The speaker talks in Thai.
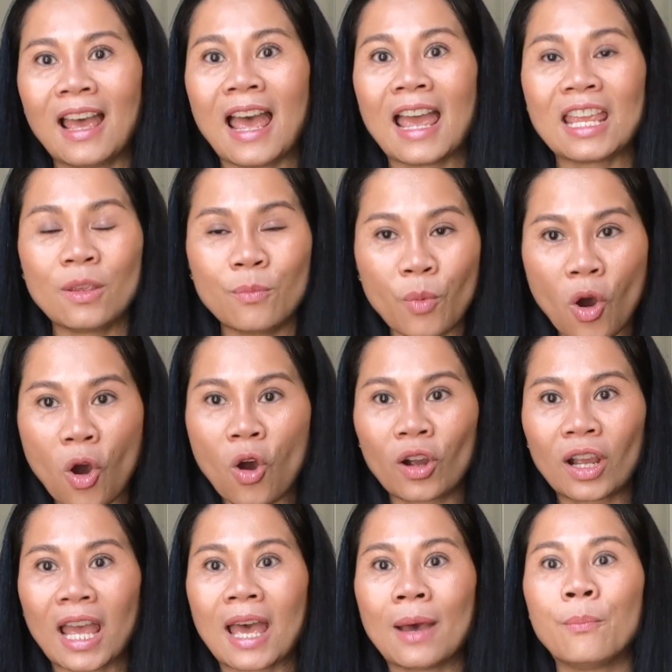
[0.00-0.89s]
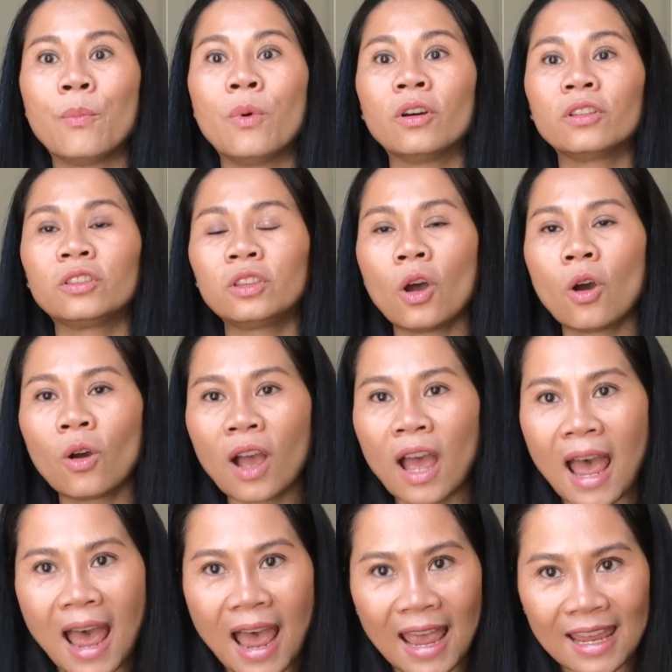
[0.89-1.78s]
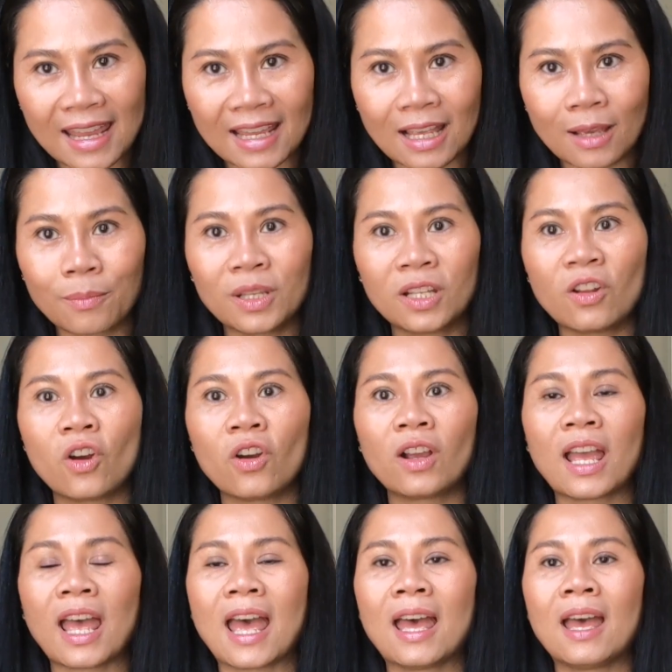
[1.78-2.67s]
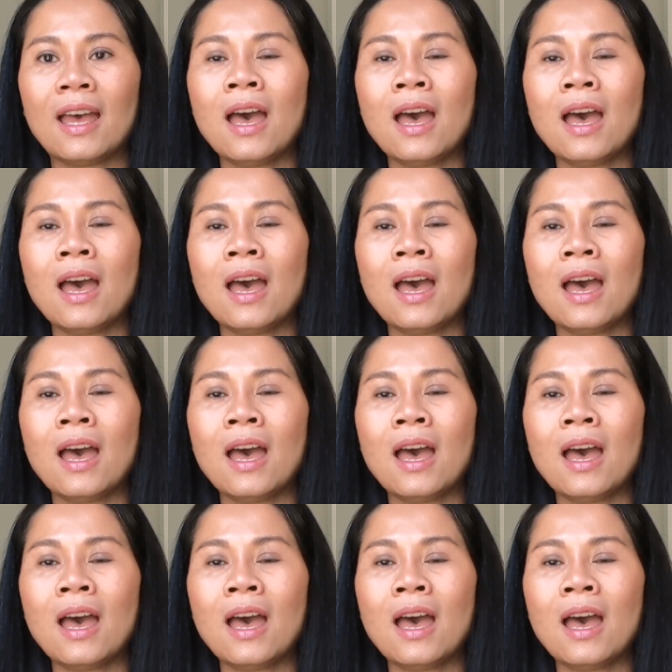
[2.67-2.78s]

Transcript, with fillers: ให้บอกค่ะบ่ต้องอายค่ะพี่น้องค่ะ